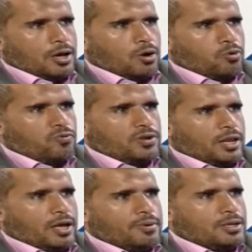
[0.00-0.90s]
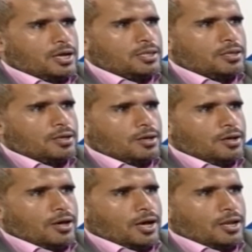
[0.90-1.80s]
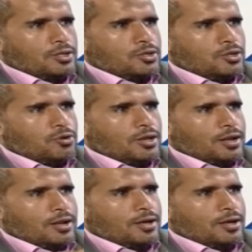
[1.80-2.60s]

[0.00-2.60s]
أو غرفة العمليات التي تدير